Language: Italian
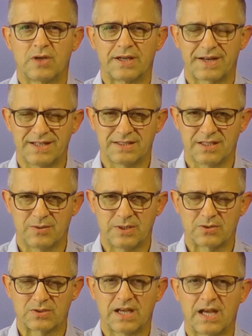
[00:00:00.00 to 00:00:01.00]
Ha
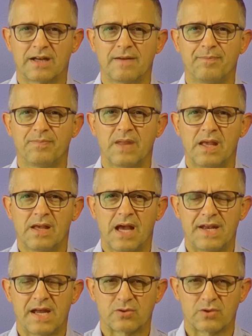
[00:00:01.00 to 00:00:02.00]
restituito Sara, ha
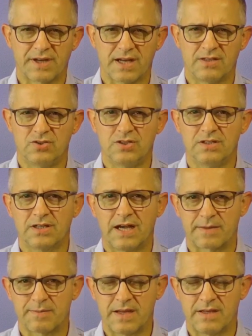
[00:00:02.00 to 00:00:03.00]
dato greggi,
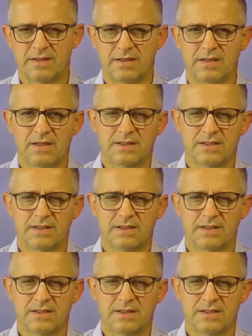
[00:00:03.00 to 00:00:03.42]
armenti,